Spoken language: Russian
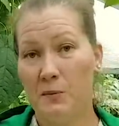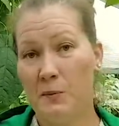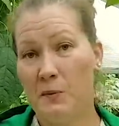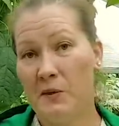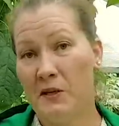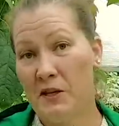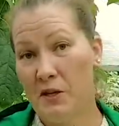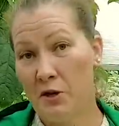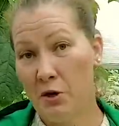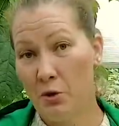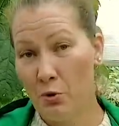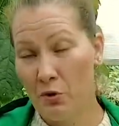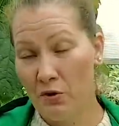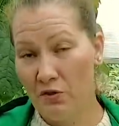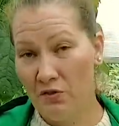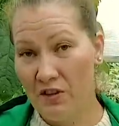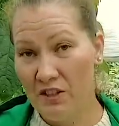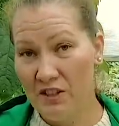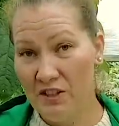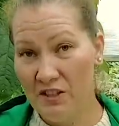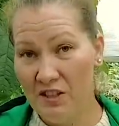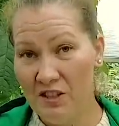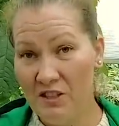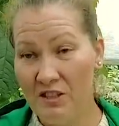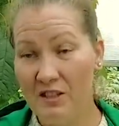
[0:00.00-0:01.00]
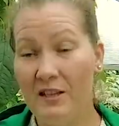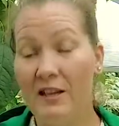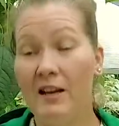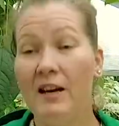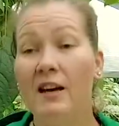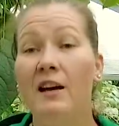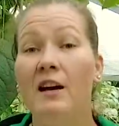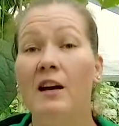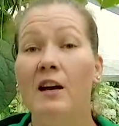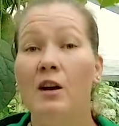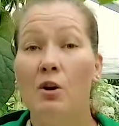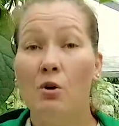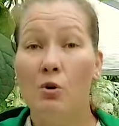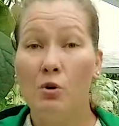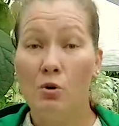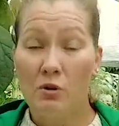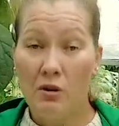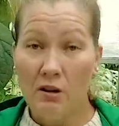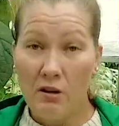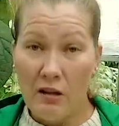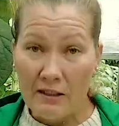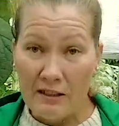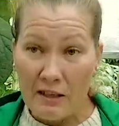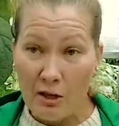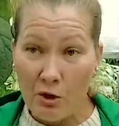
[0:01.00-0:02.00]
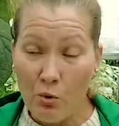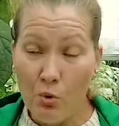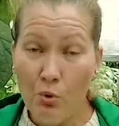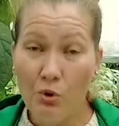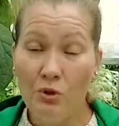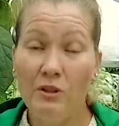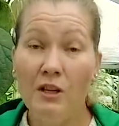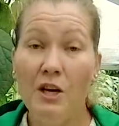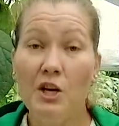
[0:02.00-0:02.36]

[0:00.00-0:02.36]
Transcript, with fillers: распространенные вредители атакуют